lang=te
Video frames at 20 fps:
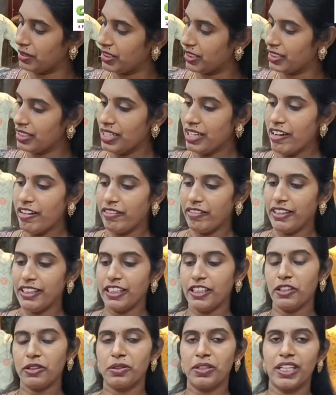అనమాట
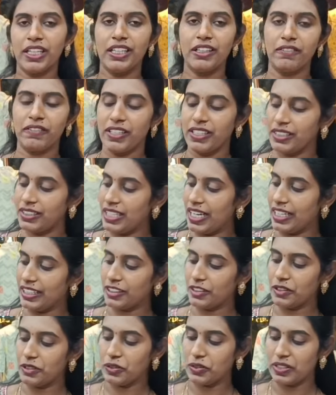వీటిలో కూడా డిఫరెంట్
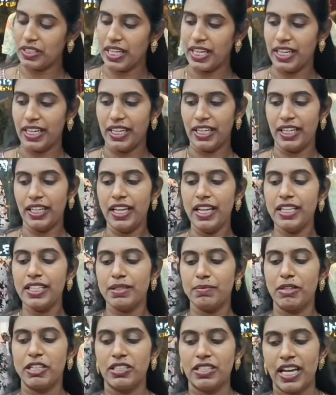సైజెస్ వస్తాయండి
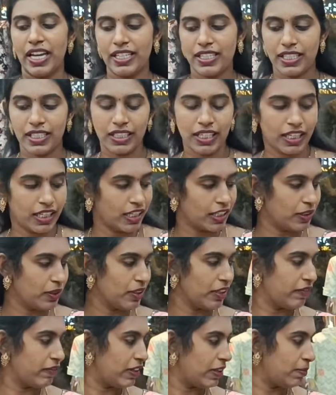మీకు సైజుకి
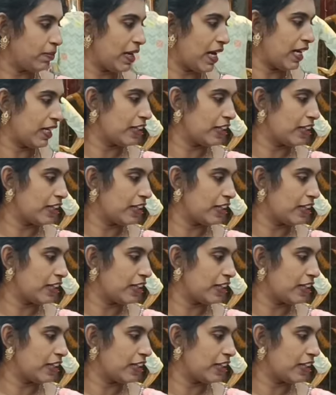తగ్గట్టు డిఫరెంట్